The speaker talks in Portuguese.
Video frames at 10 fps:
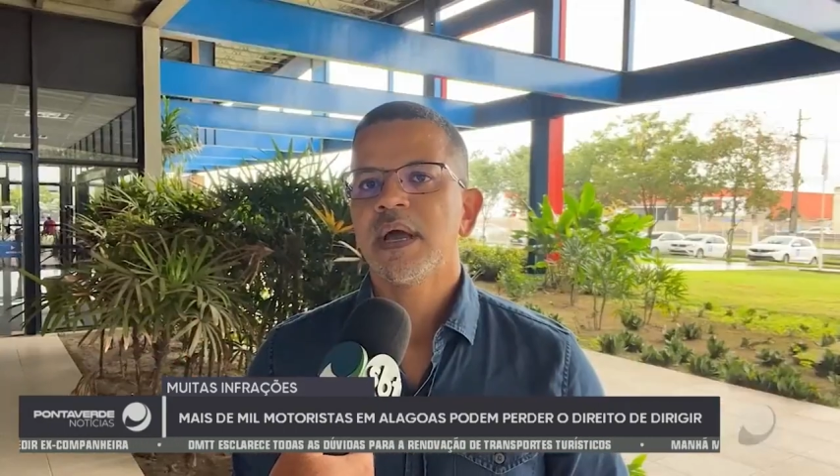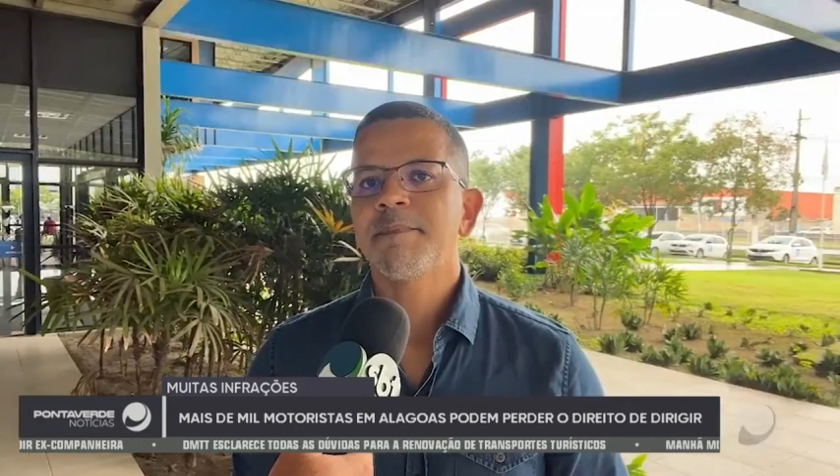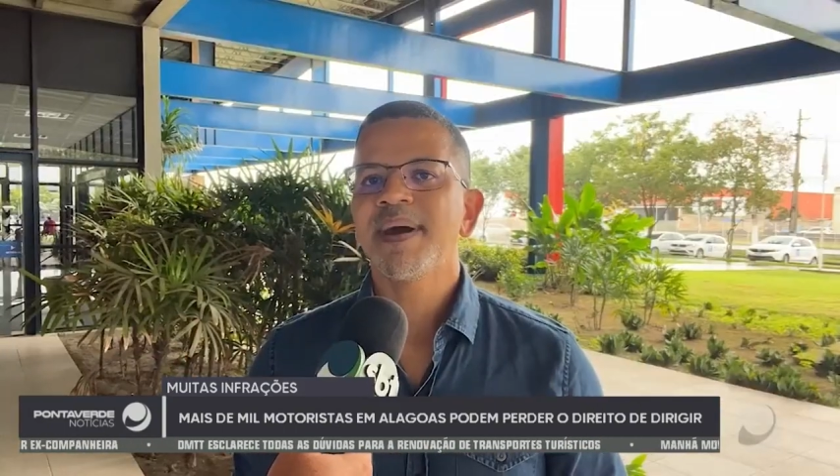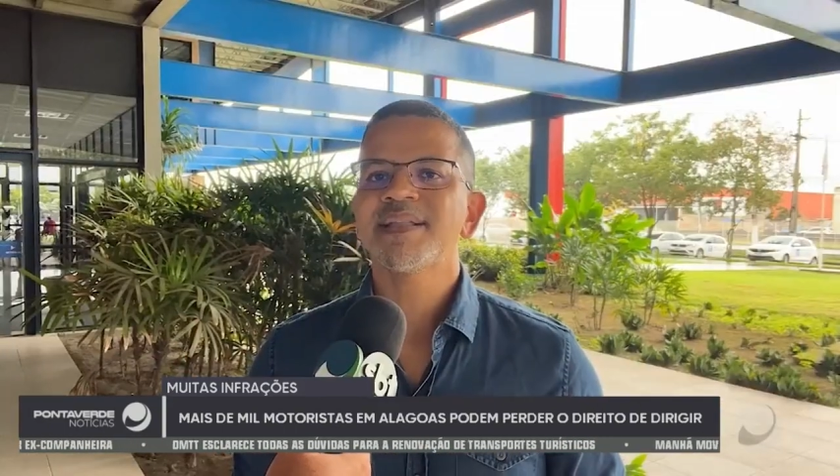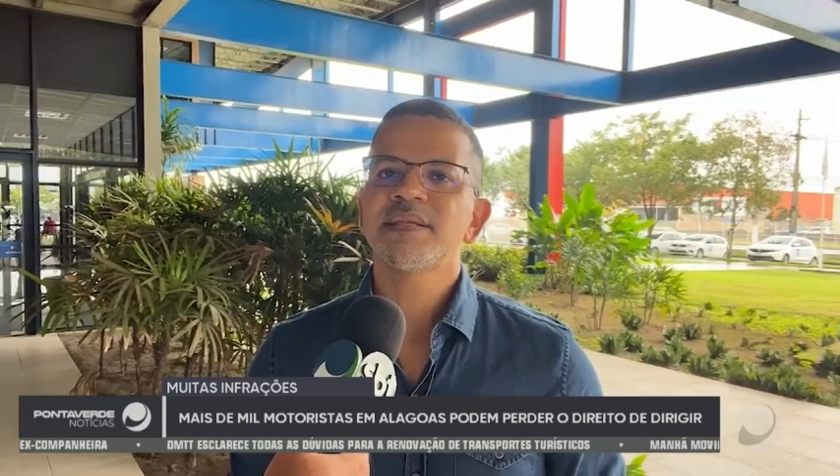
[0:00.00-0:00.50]

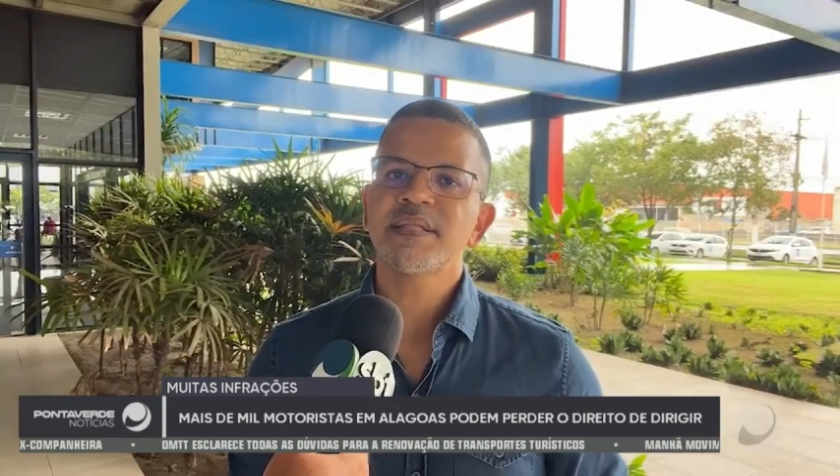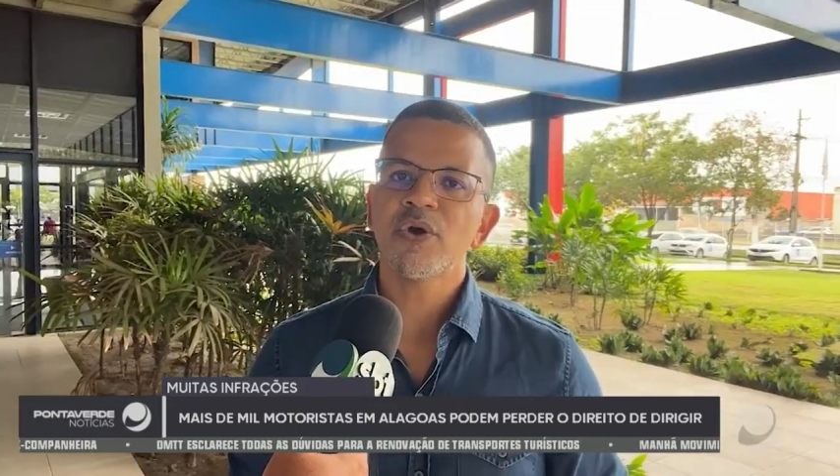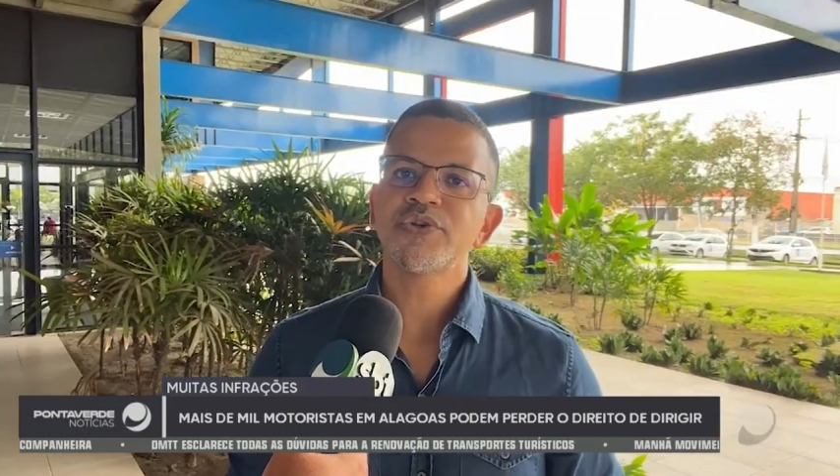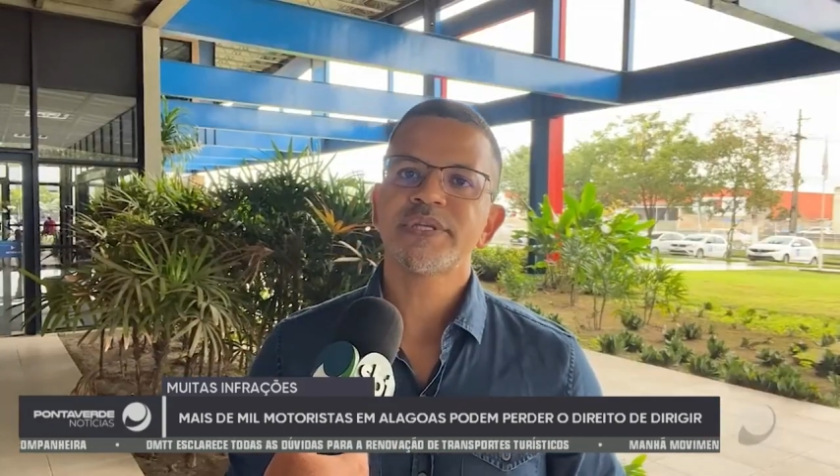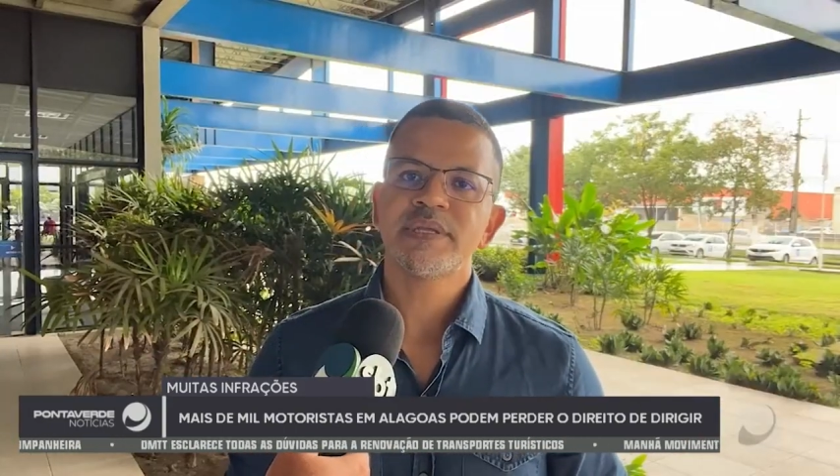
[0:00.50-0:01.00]
A partir
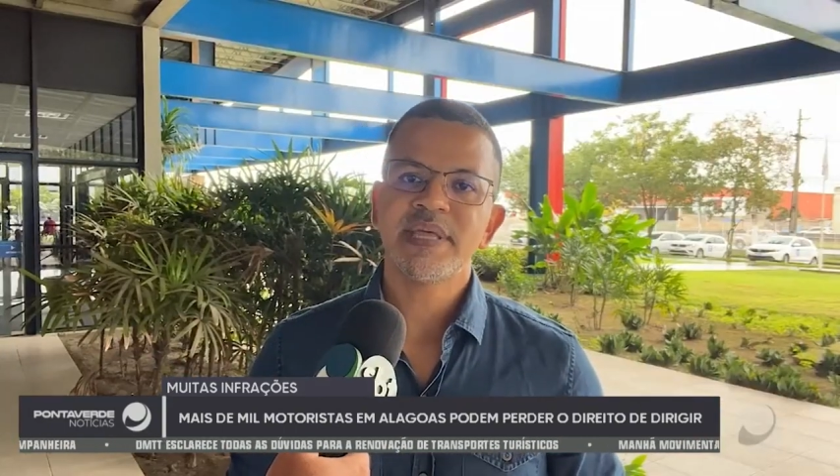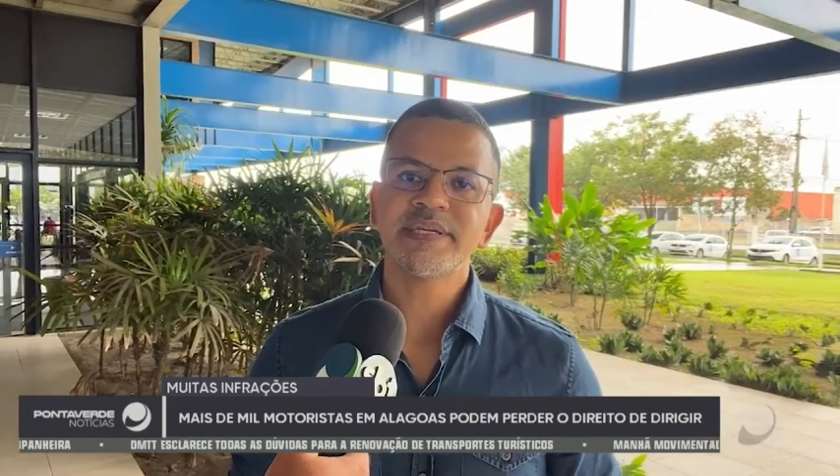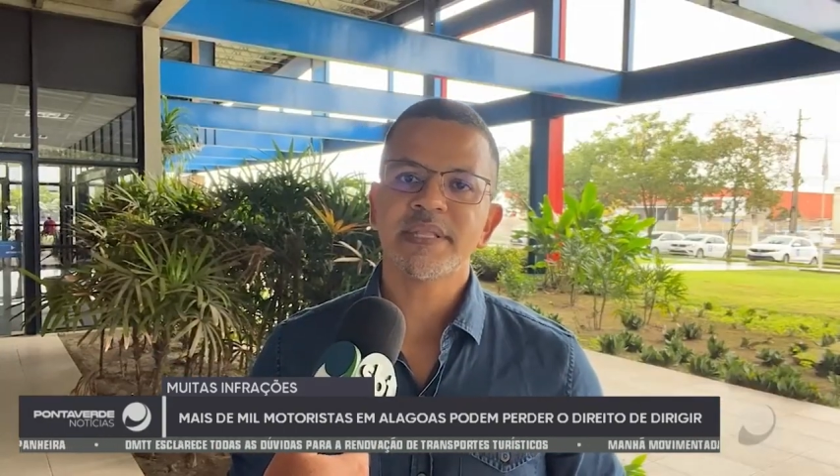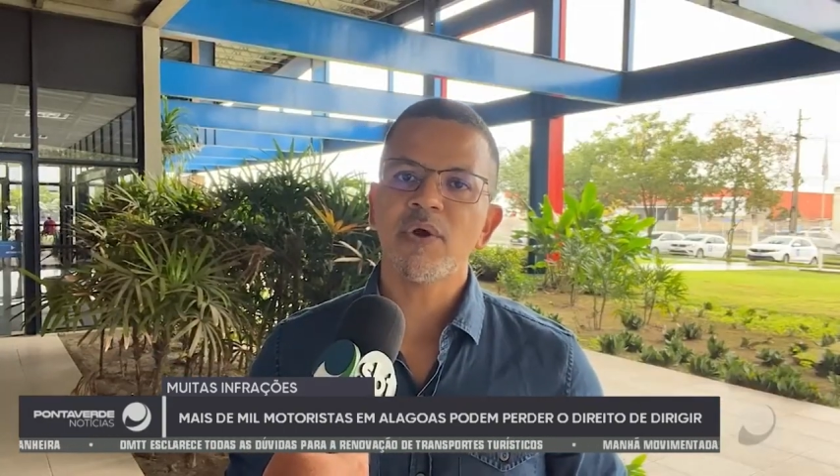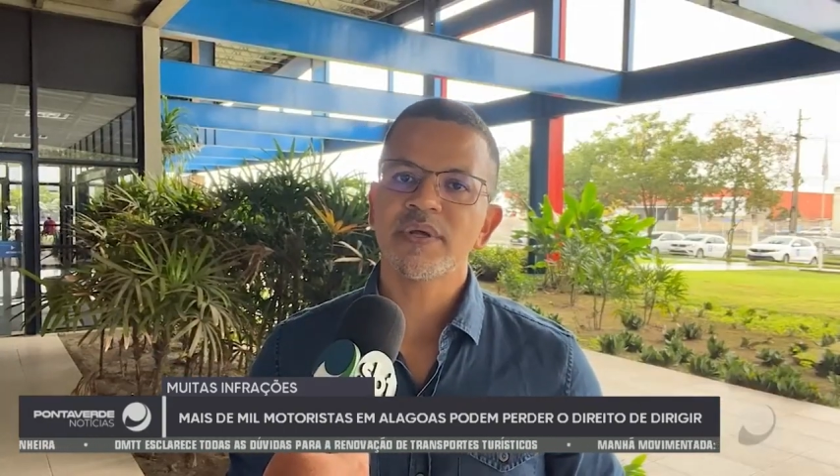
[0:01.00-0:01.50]
da,
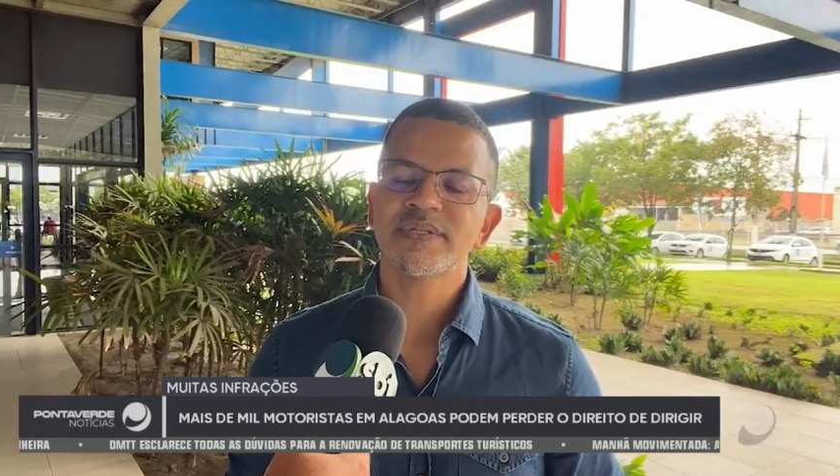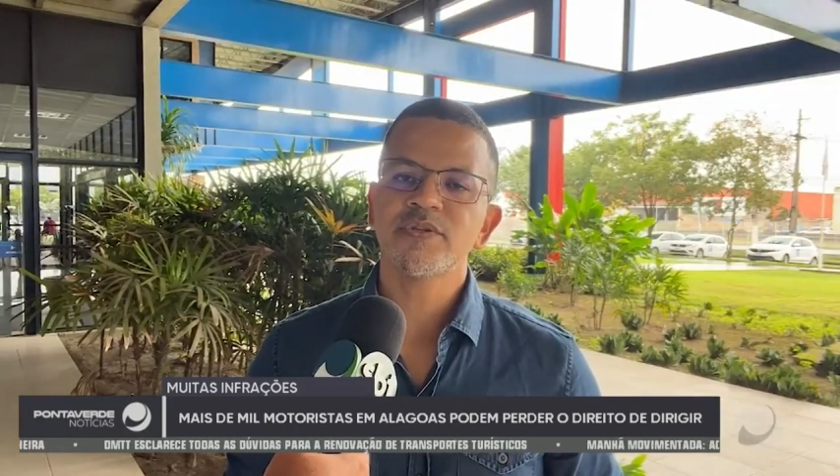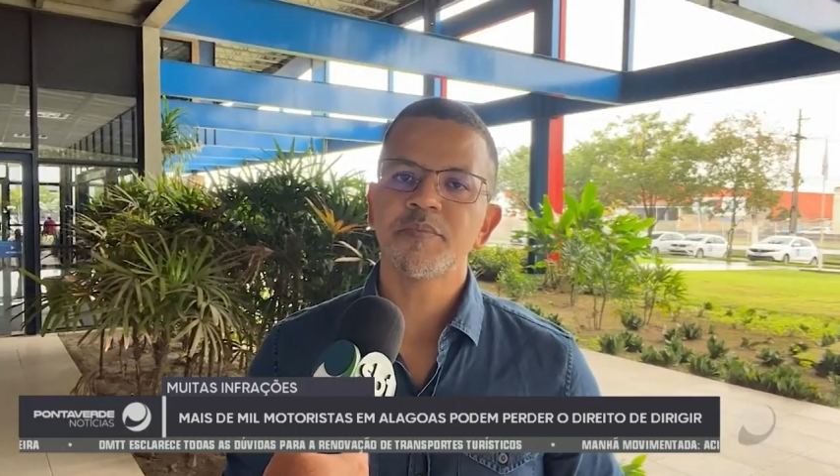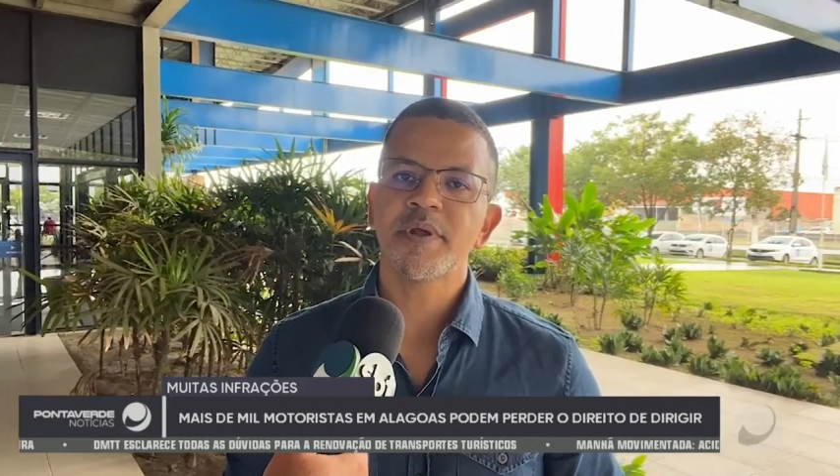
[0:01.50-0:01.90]
da instauração